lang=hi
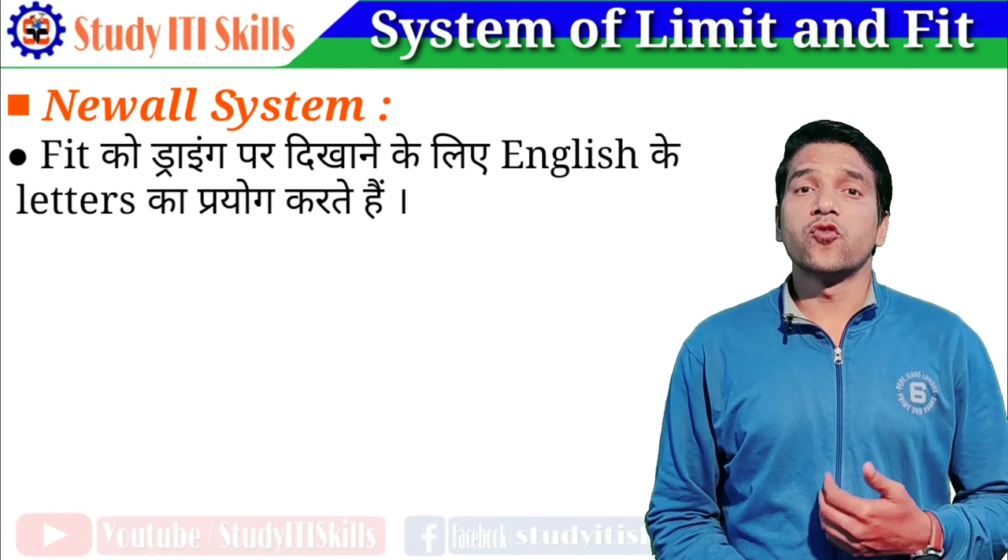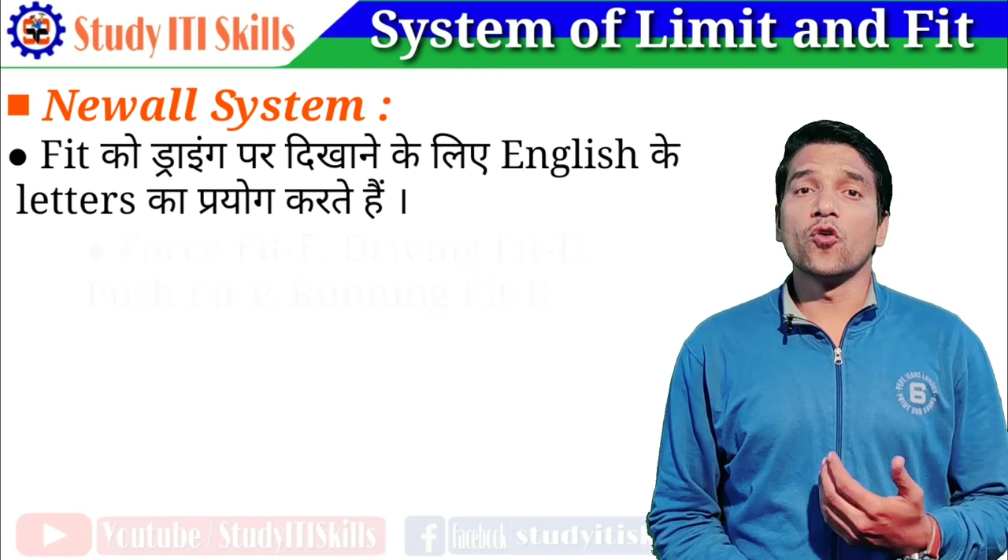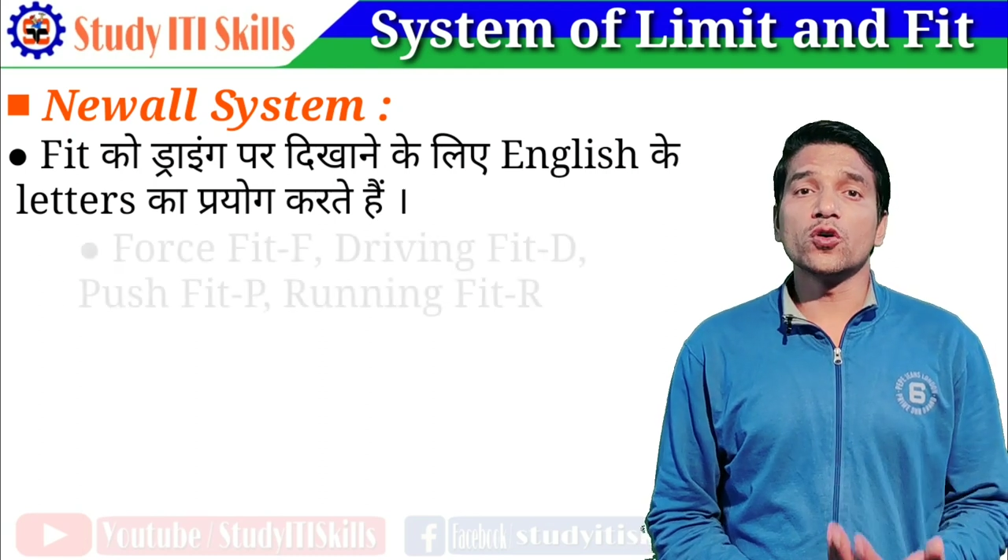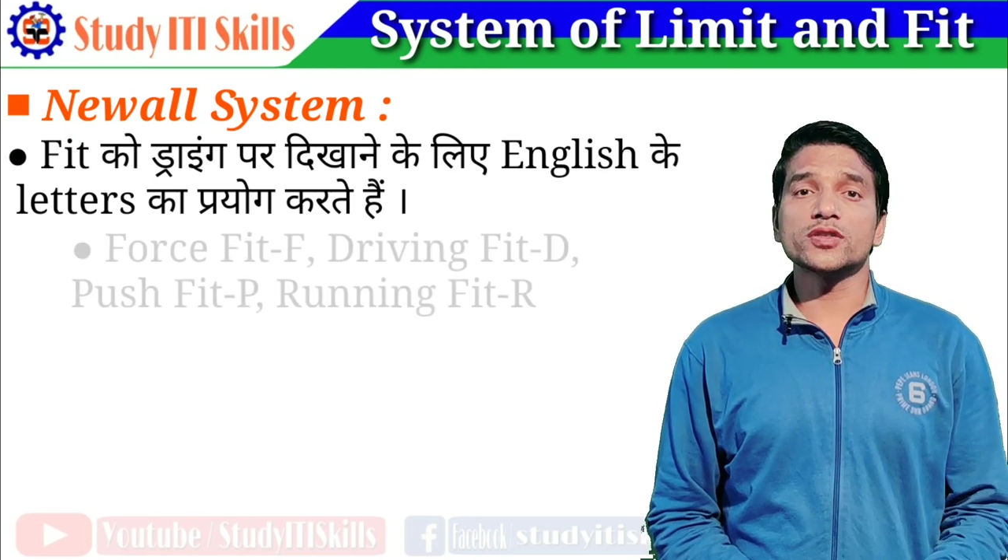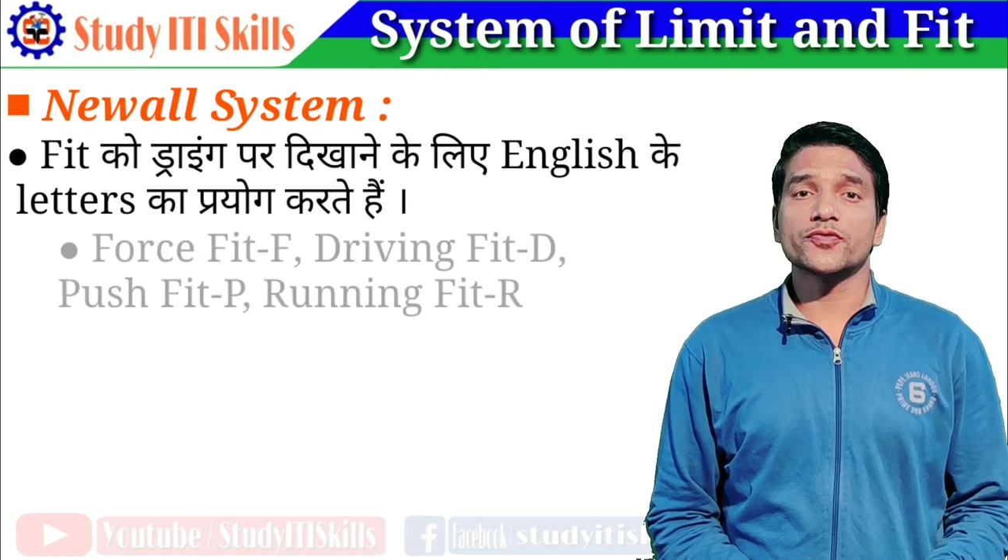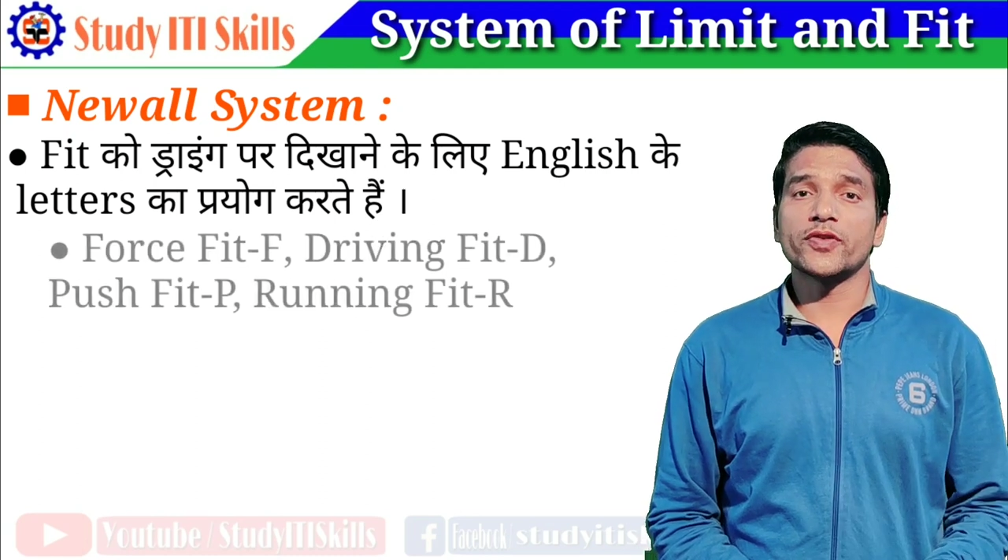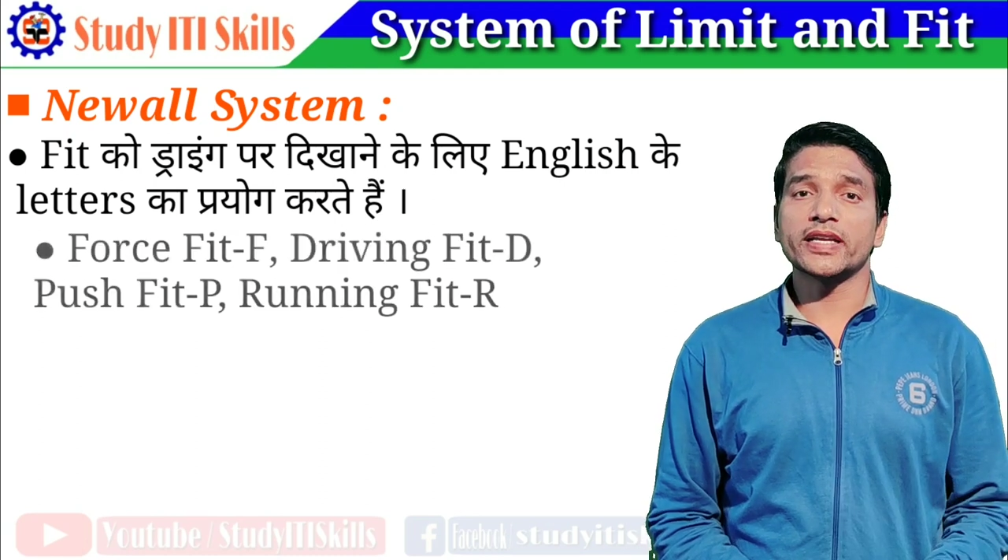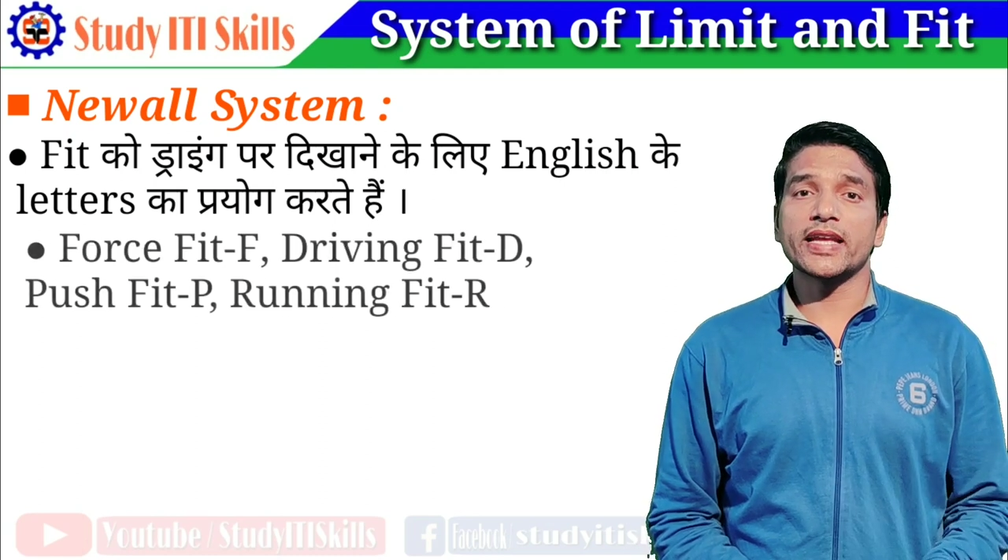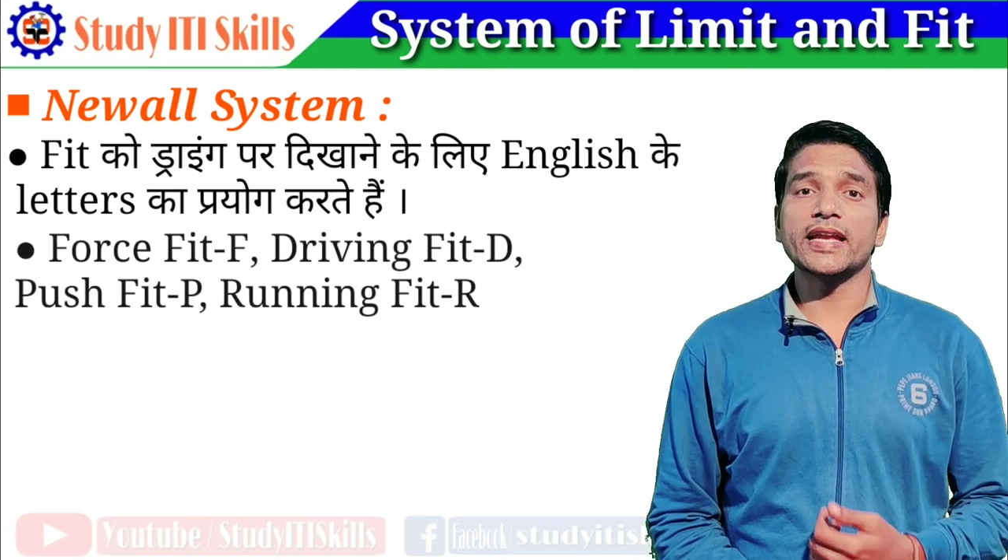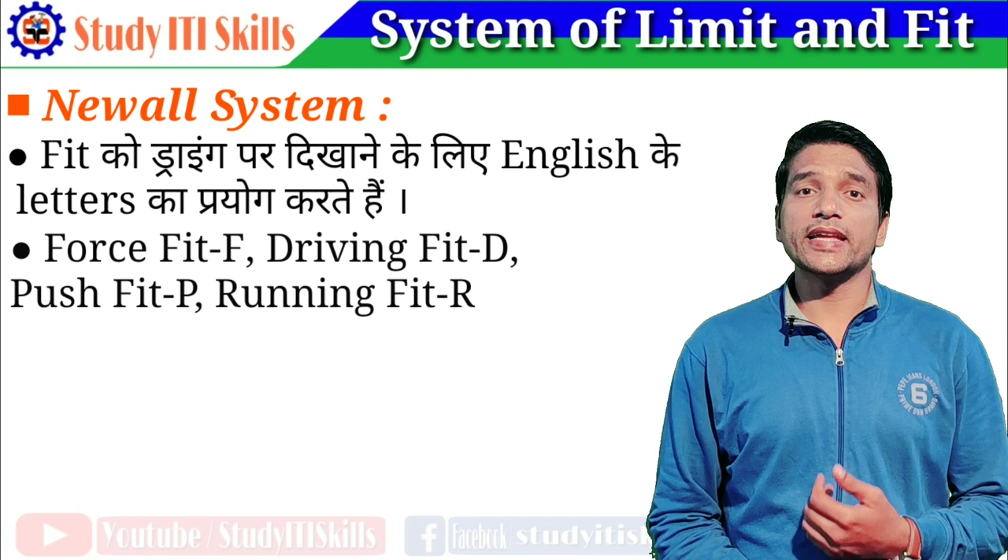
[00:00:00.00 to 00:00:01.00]
फोर्स
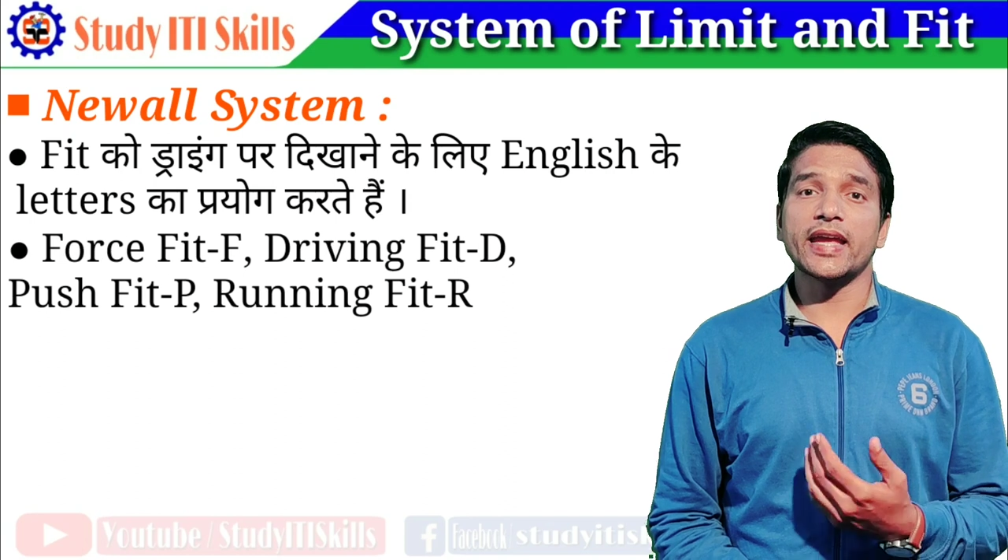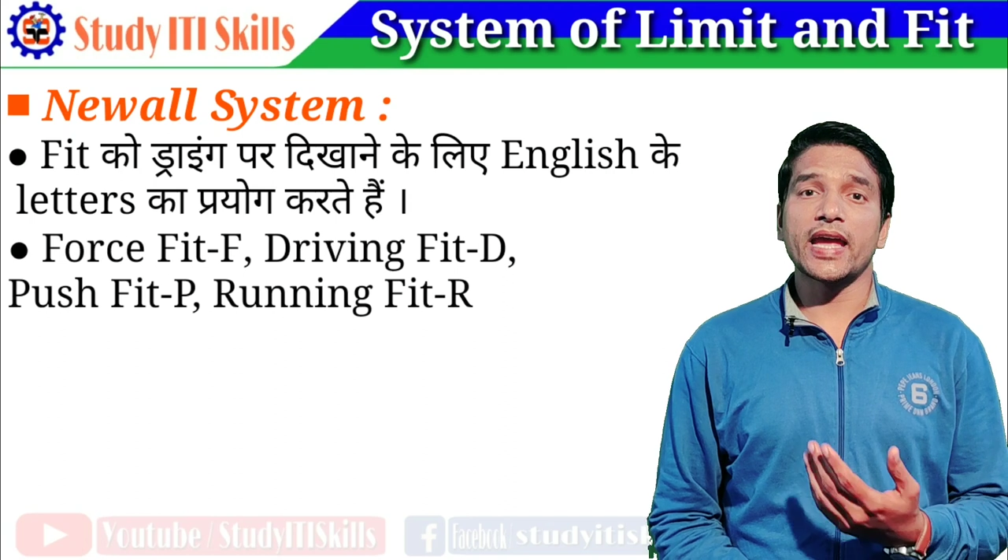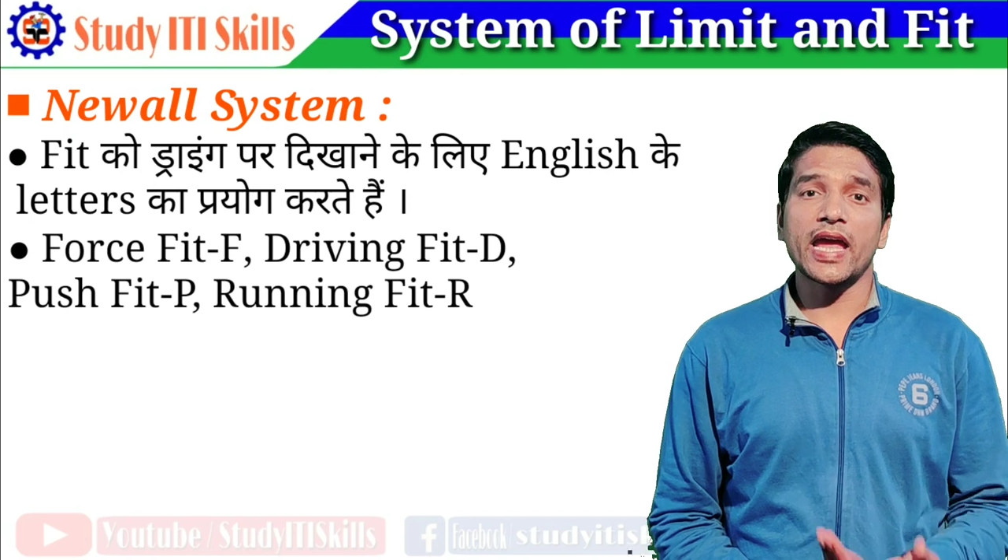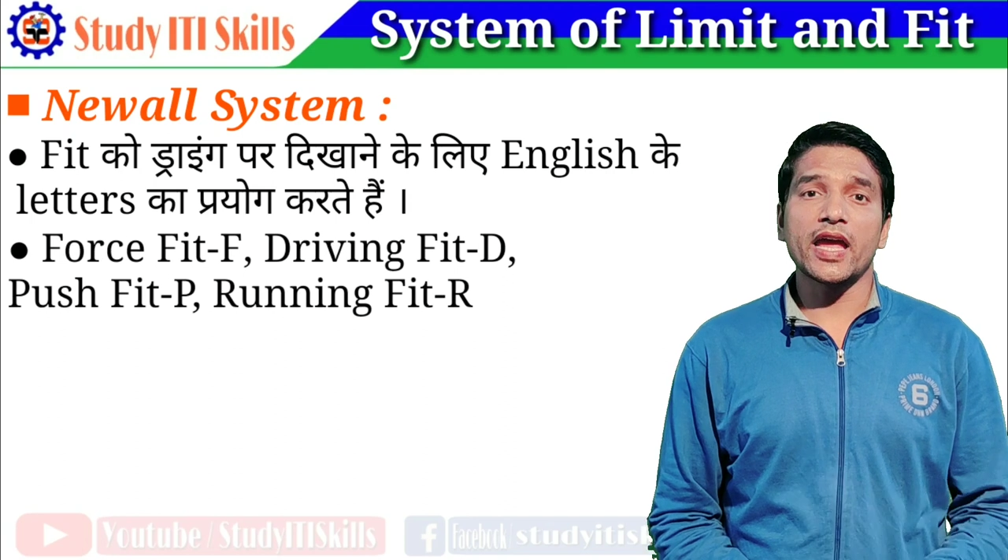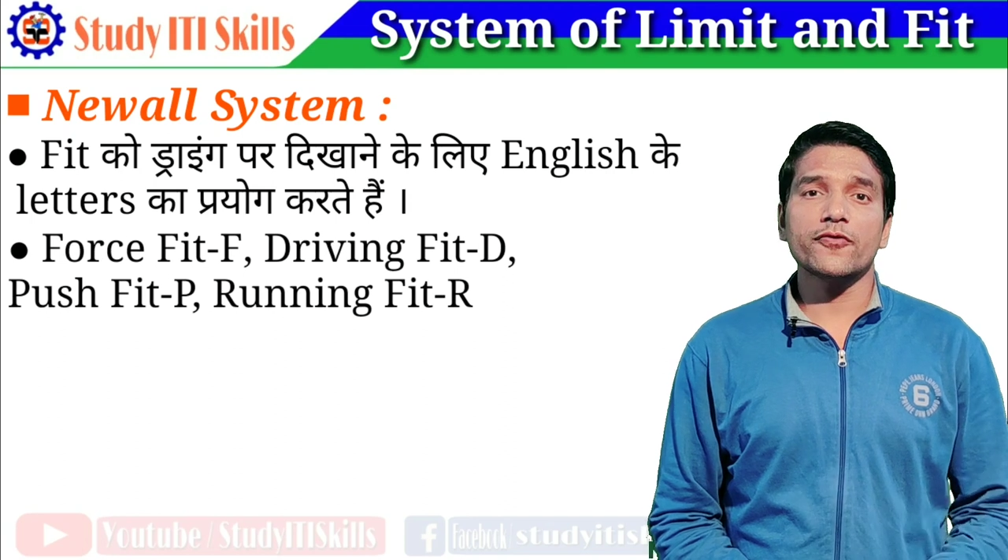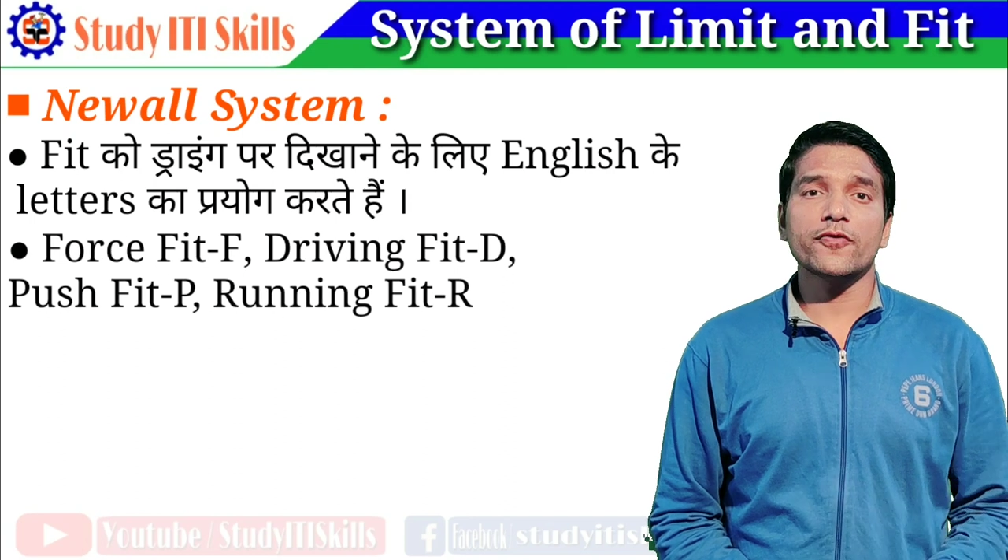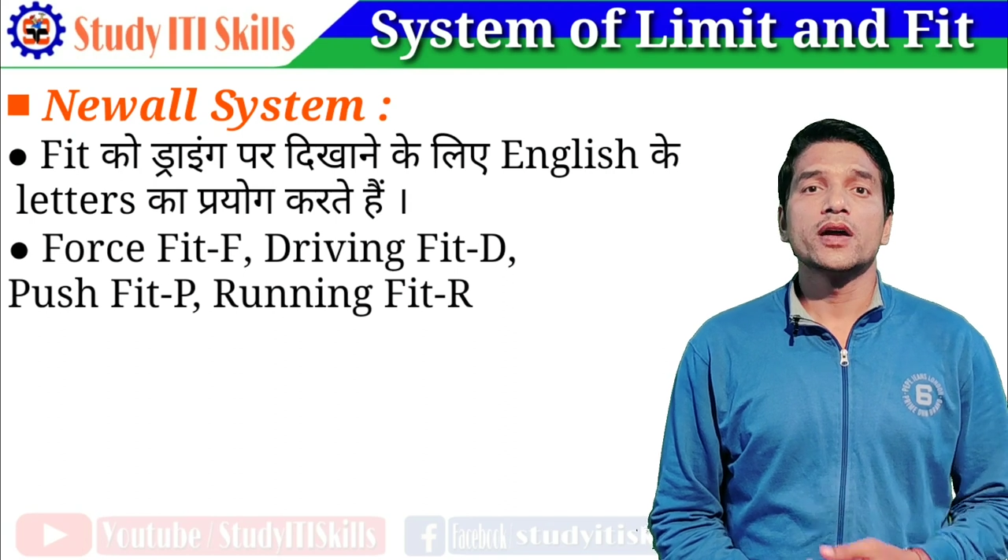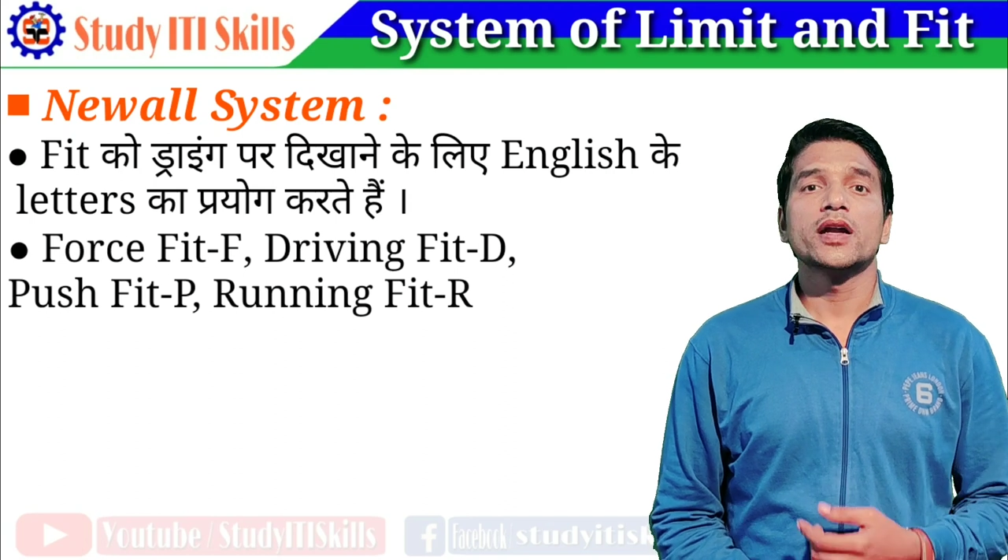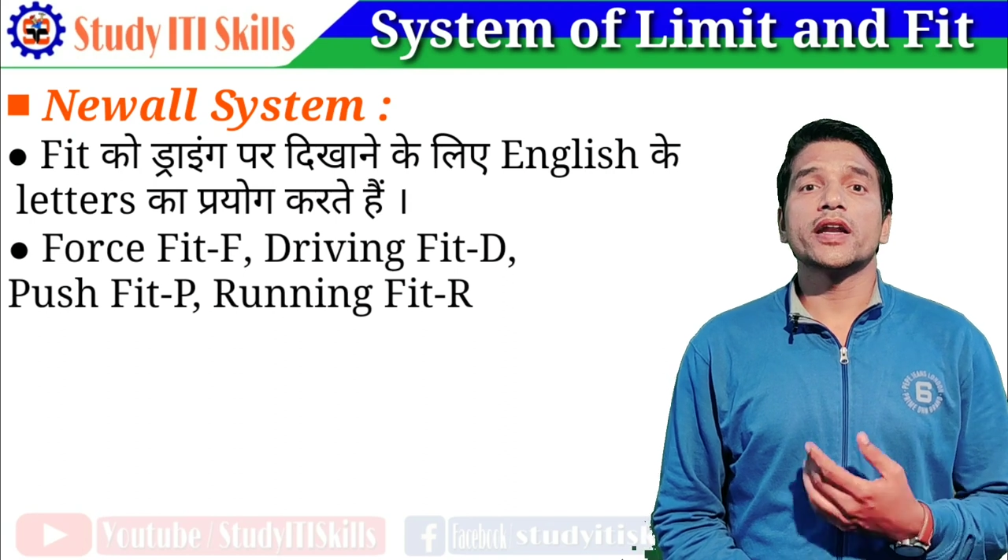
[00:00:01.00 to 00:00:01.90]
फिट के लिए एफ